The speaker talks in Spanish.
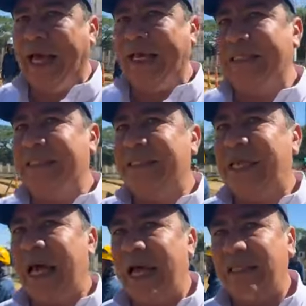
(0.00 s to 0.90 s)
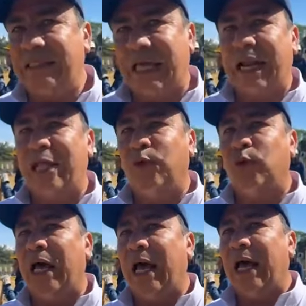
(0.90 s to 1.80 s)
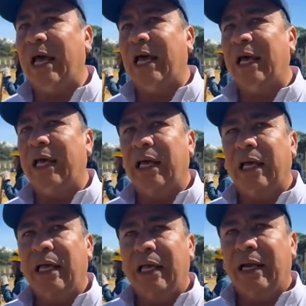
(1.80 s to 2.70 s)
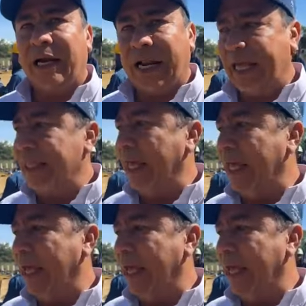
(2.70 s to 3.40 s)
aquí se está instalando una red de